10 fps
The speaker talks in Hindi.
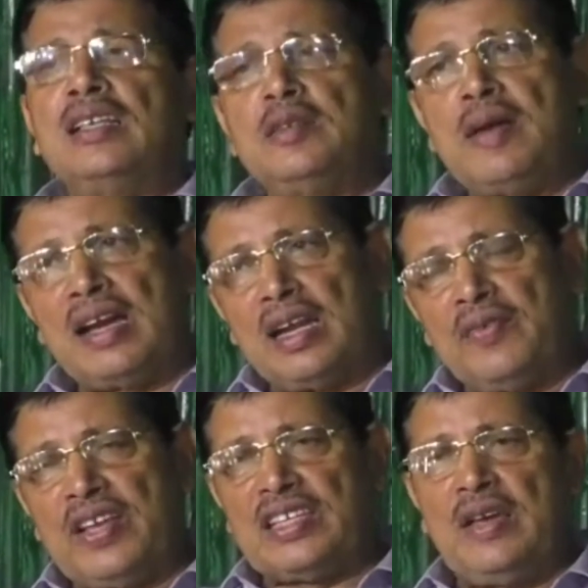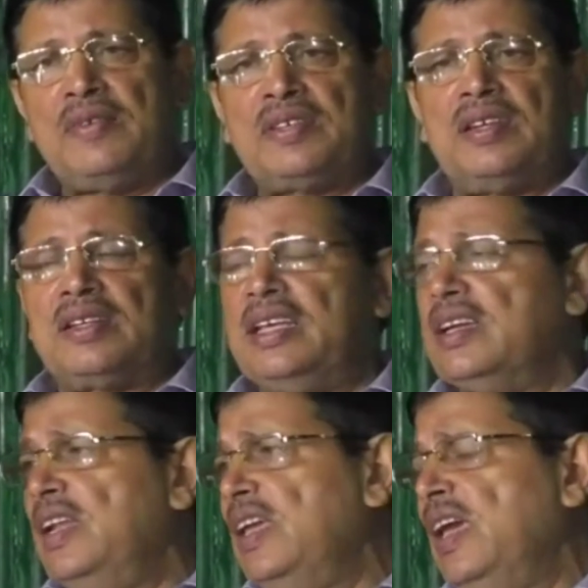अजय माखन का फैसला भी
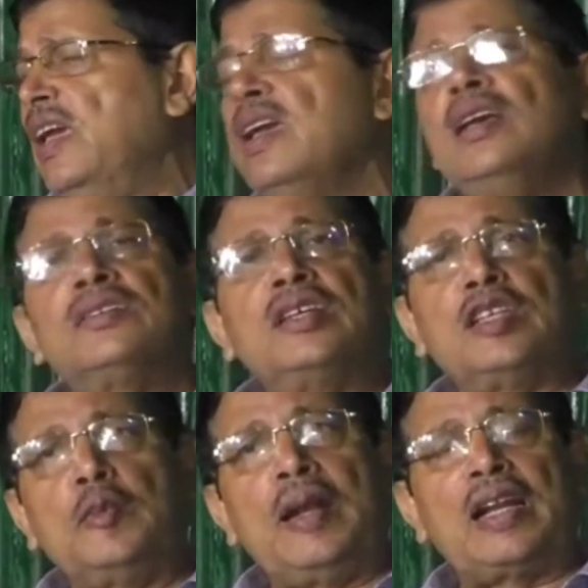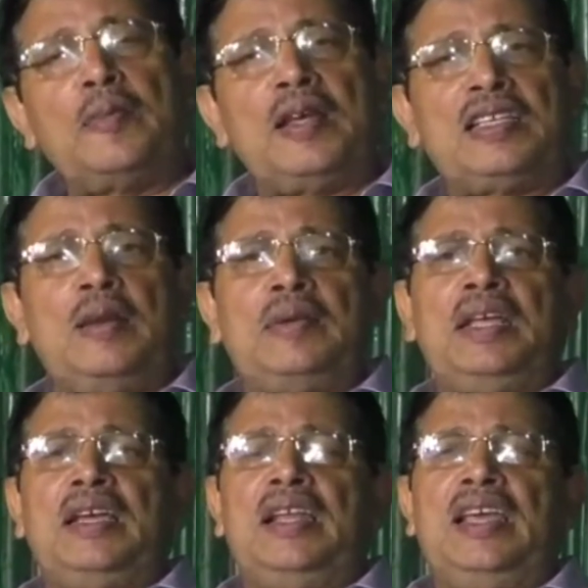ठीक नहीं है सचिन पाठ का फैसला भी
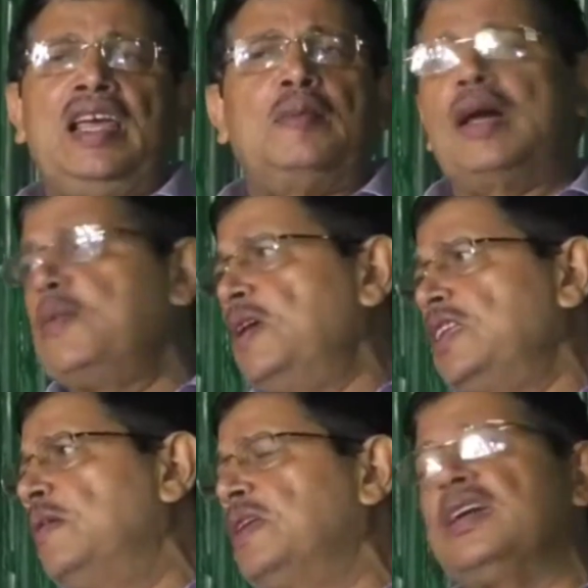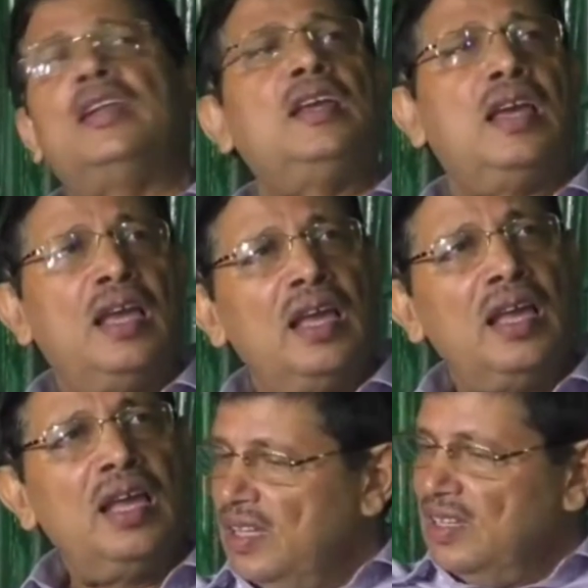ठीक नहीं है हमारा फैसला भी ठीक नहीं
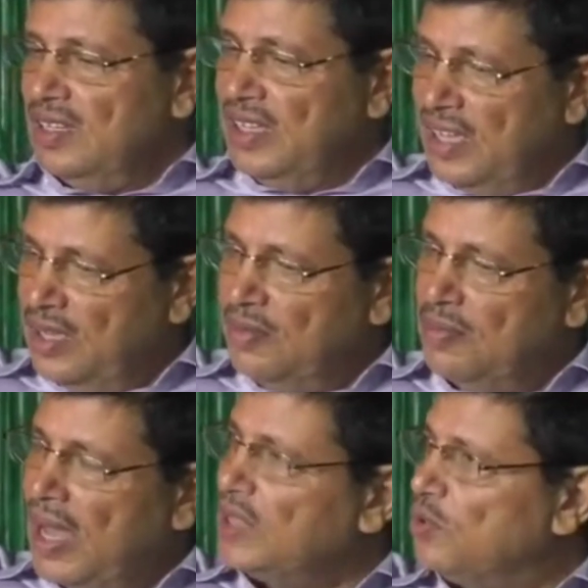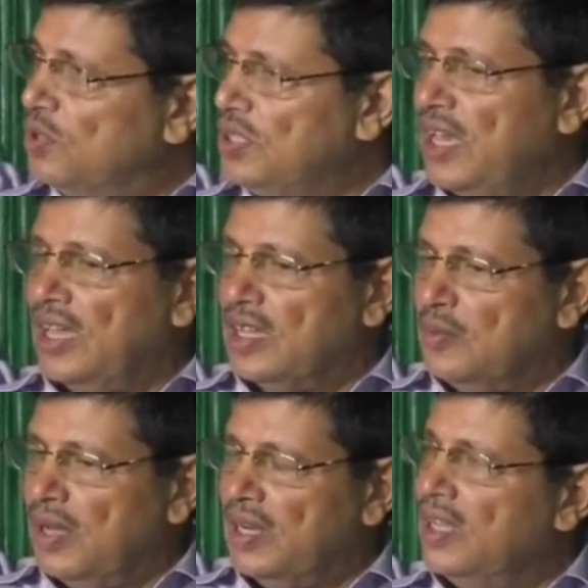है ये बात हुई थी
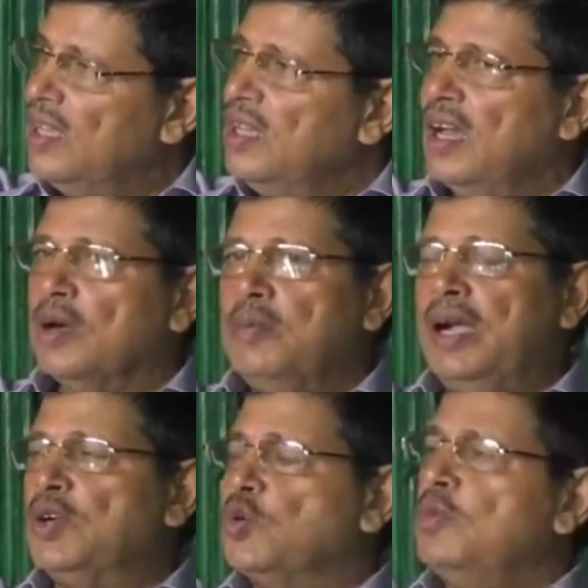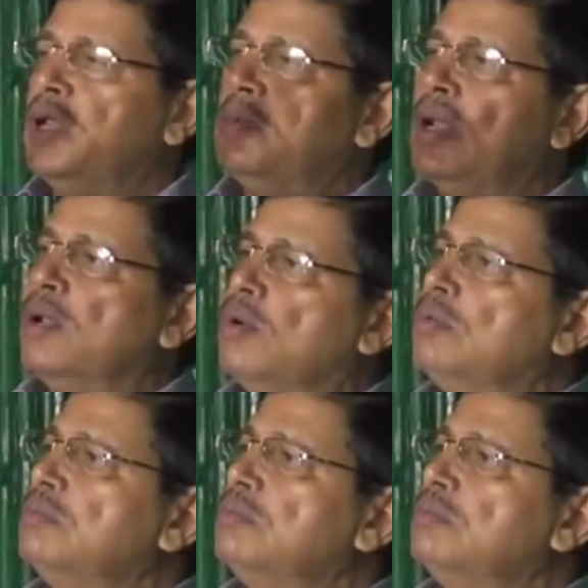हाईकमान ने अगर मैन टू मैन मिल लो